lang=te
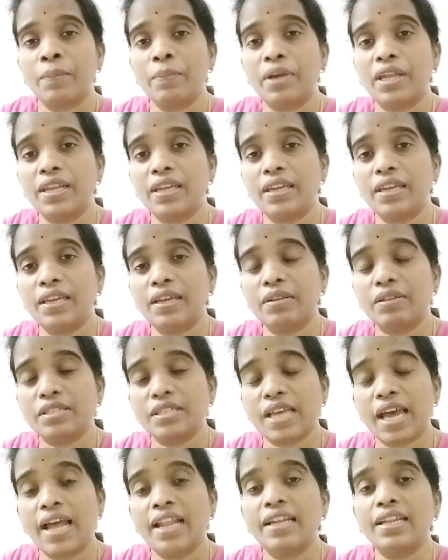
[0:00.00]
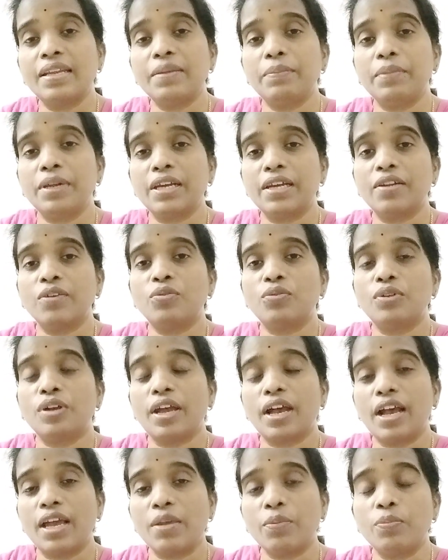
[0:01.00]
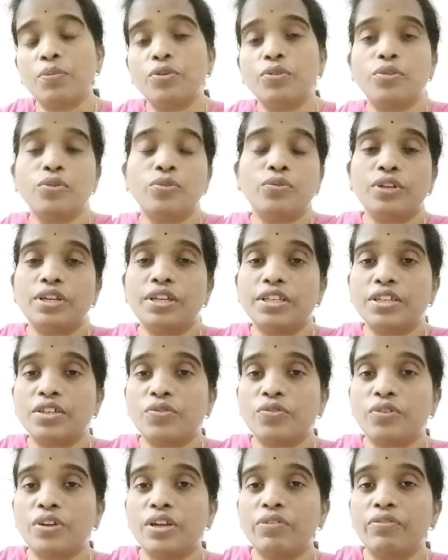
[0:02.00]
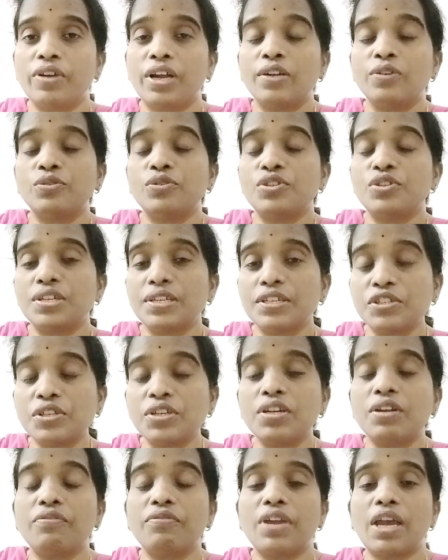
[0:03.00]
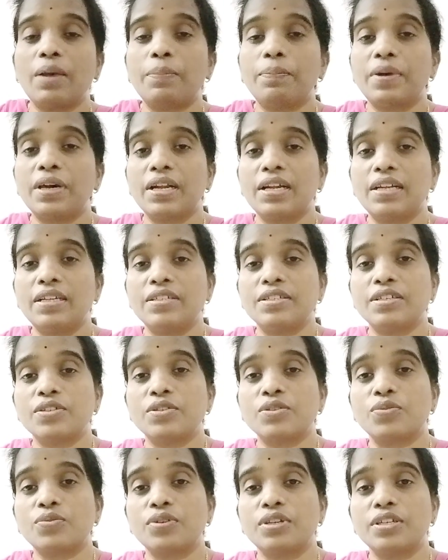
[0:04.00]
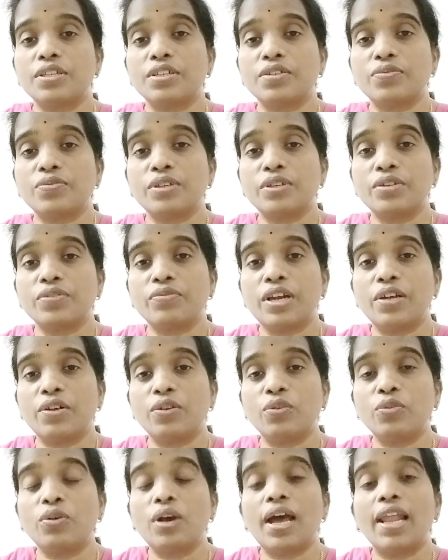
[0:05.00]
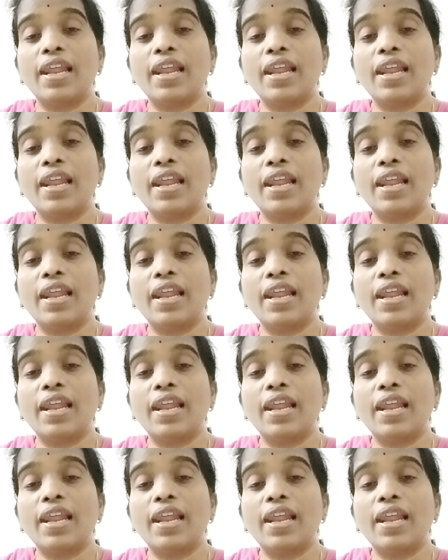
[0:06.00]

మరి శాలరీ మిగలకుండా అయిపోతూ ఉండేటటువంటి వాళ్ళు చిన్న చిన్న వ్యాపారాలు చేసుకునేటటువంటి వాళ్ళు